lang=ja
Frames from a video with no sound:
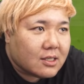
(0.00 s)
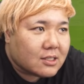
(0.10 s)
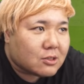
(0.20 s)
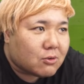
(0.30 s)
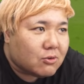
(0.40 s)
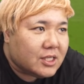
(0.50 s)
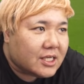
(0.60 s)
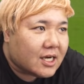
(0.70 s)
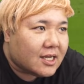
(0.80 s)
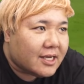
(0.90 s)
そこに行
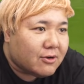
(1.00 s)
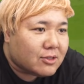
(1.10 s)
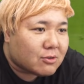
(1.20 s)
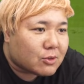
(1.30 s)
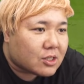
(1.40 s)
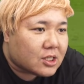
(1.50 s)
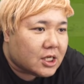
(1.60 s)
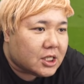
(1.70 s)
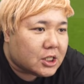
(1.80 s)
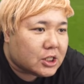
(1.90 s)
かないようにと思って
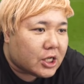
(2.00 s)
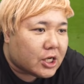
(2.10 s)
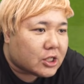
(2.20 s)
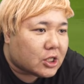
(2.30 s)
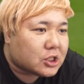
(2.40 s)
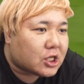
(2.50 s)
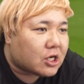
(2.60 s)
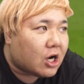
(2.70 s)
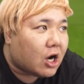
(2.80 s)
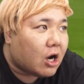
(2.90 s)
丁寧にね出した
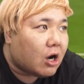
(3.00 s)
ら